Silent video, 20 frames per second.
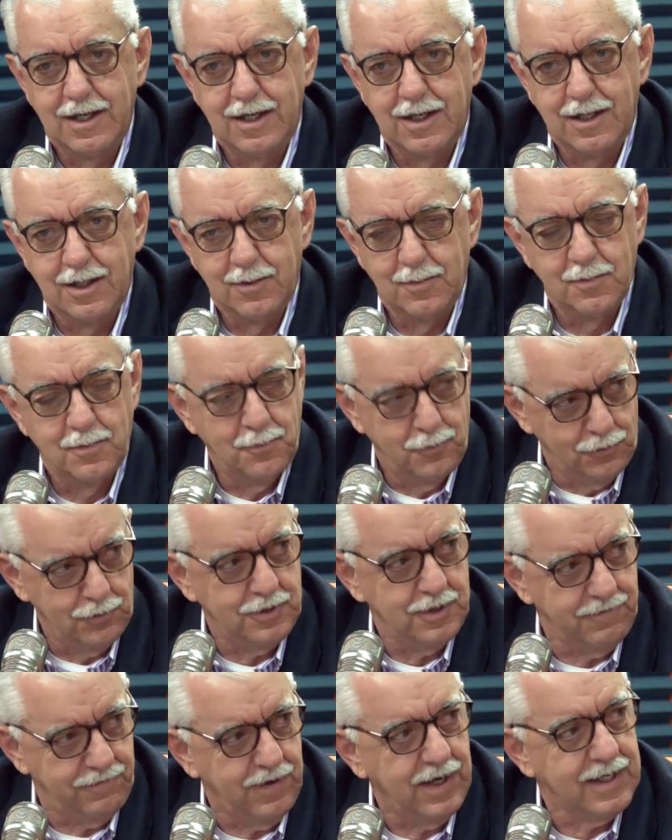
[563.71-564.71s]
ah,
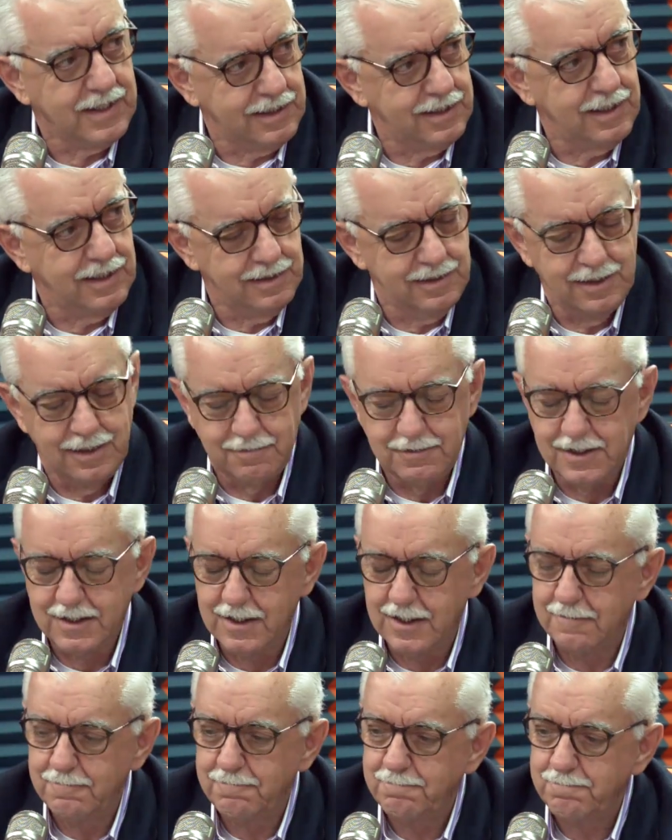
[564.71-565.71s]
putrefacta, la
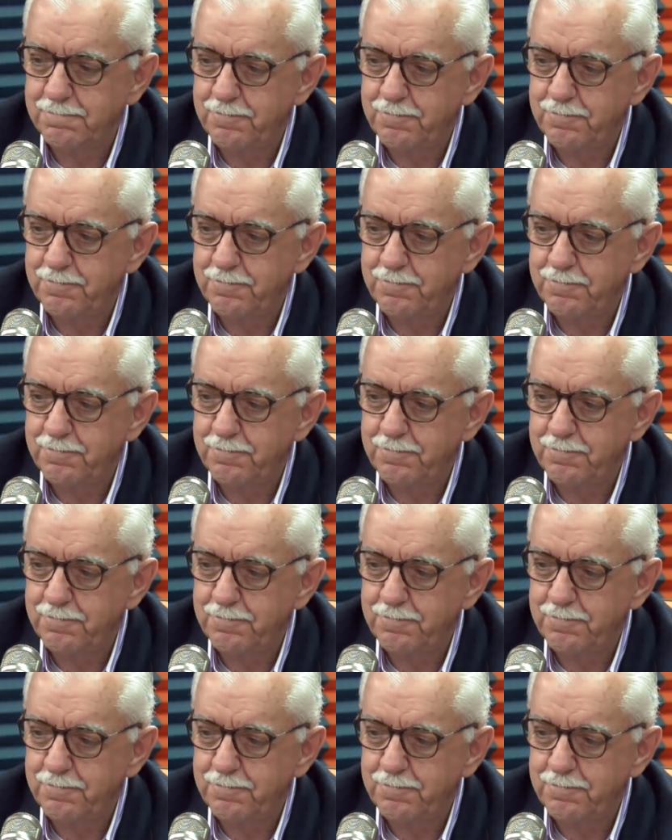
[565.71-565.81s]
verdad.